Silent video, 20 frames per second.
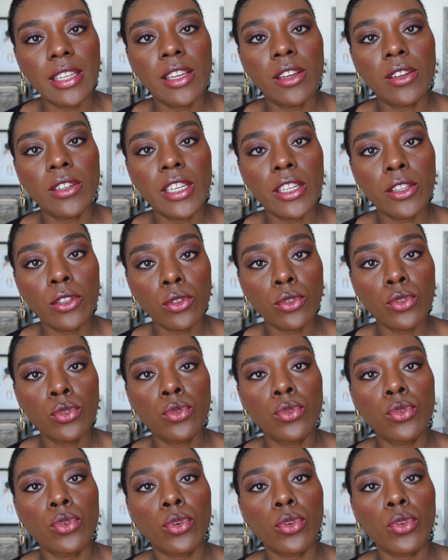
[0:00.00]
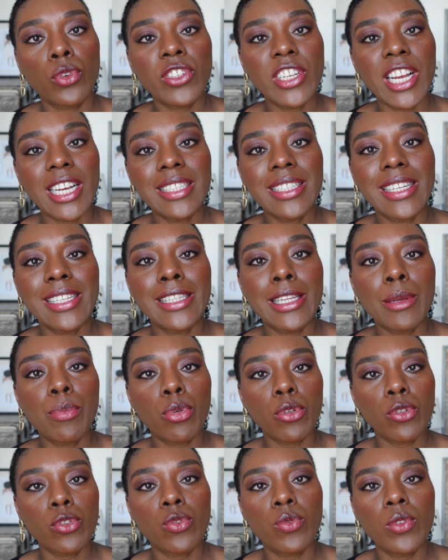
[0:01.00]
et en étant sûr que j'achète des
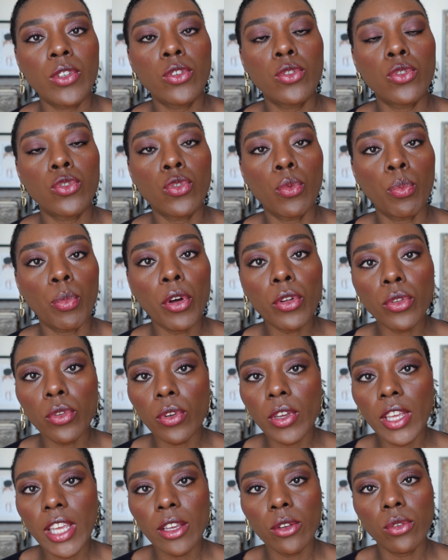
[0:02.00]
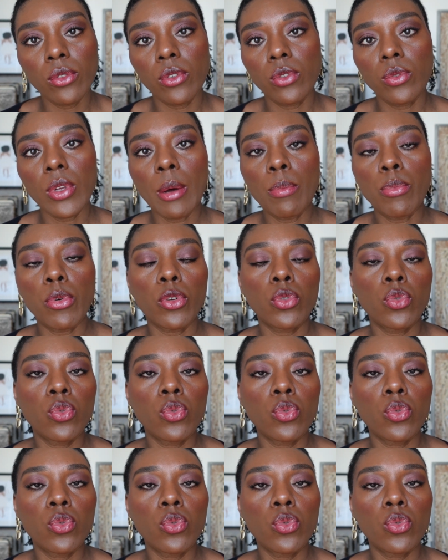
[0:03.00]
produits que je porterai, que ce soit pour